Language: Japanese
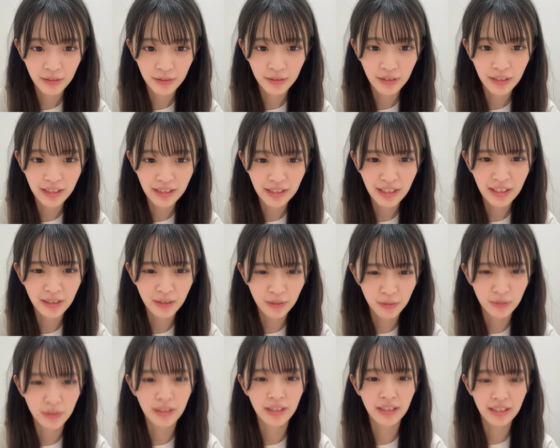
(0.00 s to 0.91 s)
そう
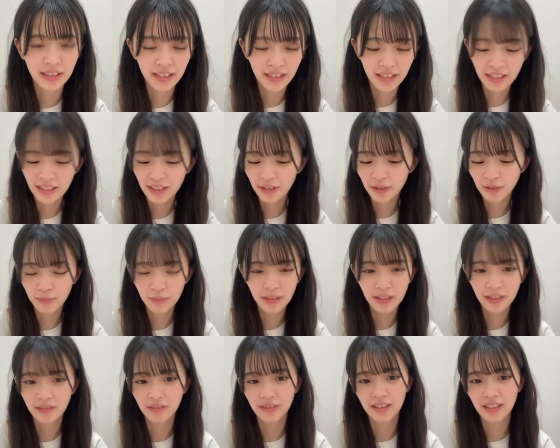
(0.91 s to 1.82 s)
朝そう朝早い
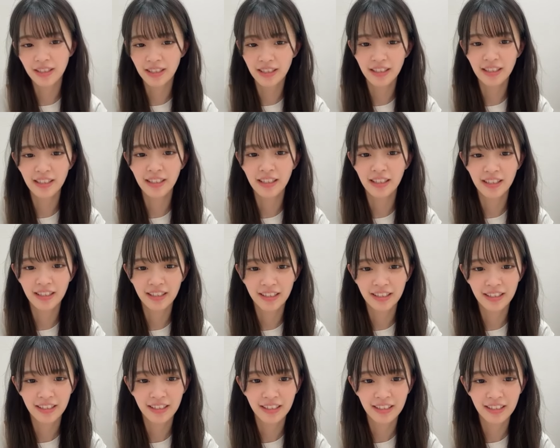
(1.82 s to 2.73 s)
とメイクできない
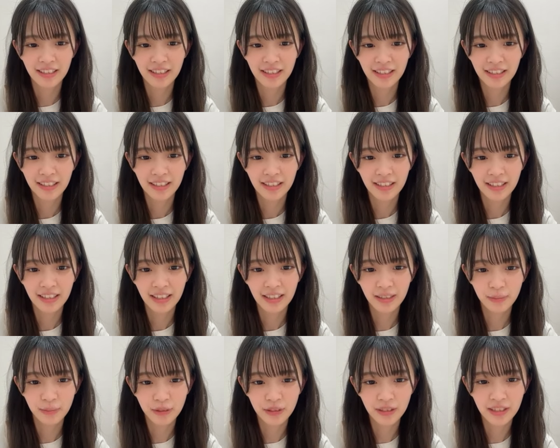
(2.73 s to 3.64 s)

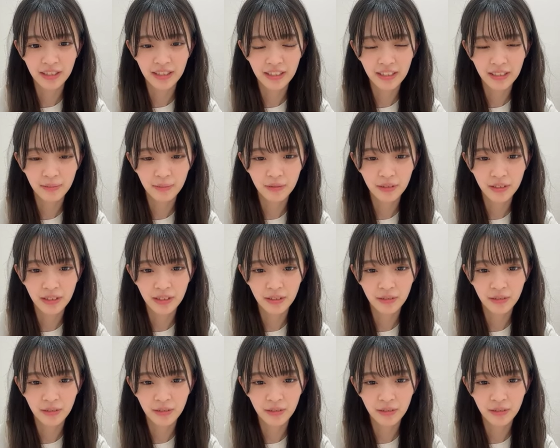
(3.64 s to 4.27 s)
早く深夜